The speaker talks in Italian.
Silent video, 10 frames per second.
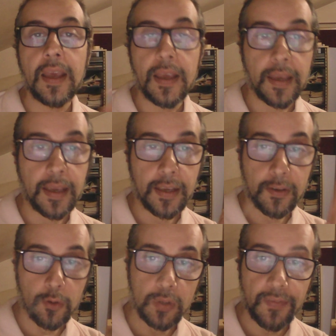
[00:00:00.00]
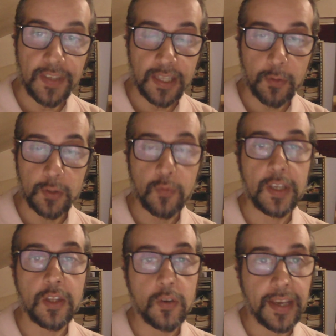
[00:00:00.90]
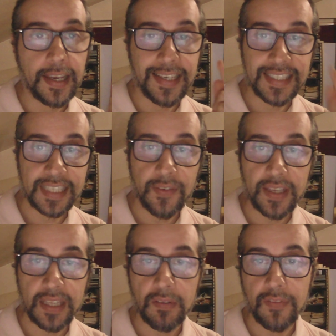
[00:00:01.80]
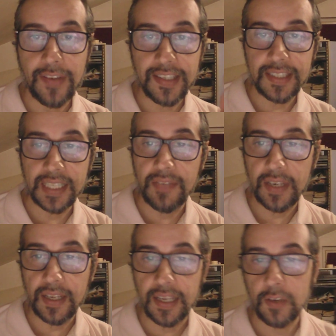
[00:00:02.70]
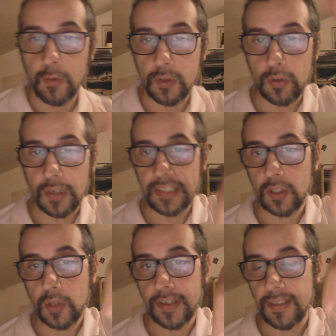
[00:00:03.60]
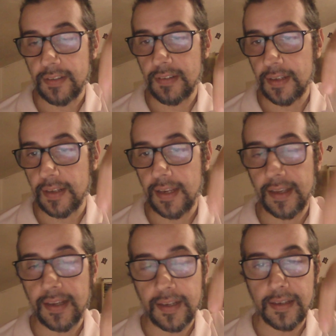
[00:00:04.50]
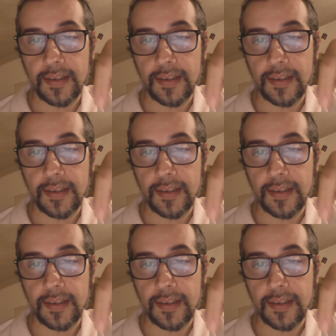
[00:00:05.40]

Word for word: E condividete questo video e iscrivetevi, fate iscrivere e qui sotto ragazzi trovate il link,